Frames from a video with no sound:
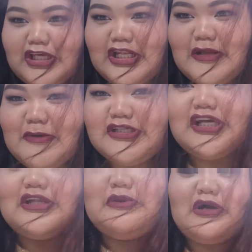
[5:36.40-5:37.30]
di na
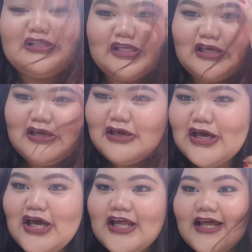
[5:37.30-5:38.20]
masyado kasi
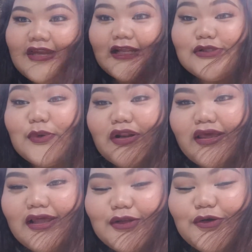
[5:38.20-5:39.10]

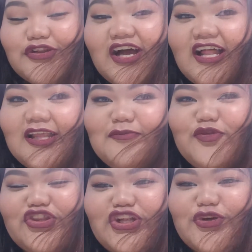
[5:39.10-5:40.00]
nasukayan ko,
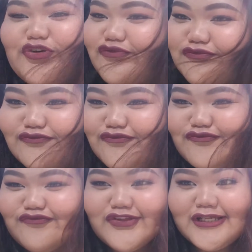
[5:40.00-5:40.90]
nakalimutan ko. Hmm,
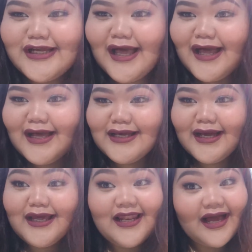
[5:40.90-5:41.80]

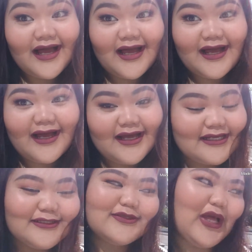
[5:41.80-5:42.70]
kagala.
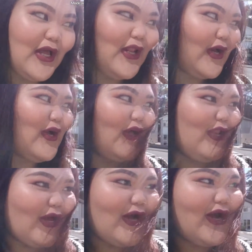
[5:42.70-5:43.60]
Talaga
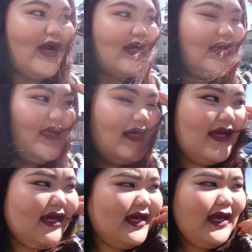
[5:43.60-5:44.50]
lang.
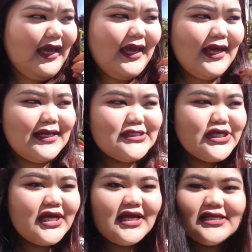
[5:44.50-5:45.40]
Yeah,
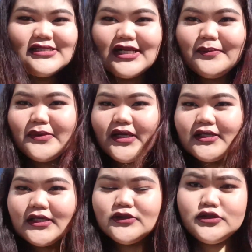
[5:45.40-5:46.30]
tsaka ang sarap
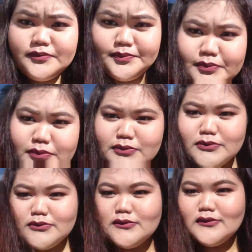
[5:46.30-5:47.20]
ng ano,
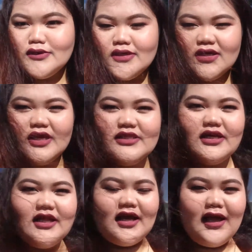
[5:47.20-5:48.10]

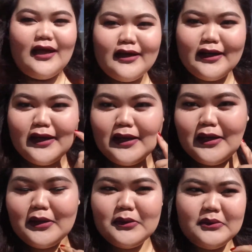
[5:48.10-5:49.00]
ganda ng
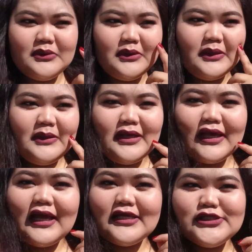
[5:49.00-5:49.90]
araw.
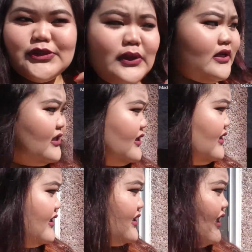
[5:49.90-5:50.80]
Kaso, ang
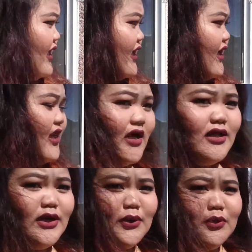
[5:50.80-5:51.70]
init talaga.
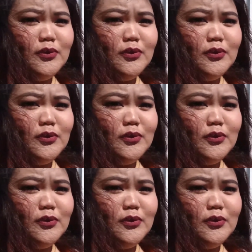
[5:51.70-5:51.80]
Ng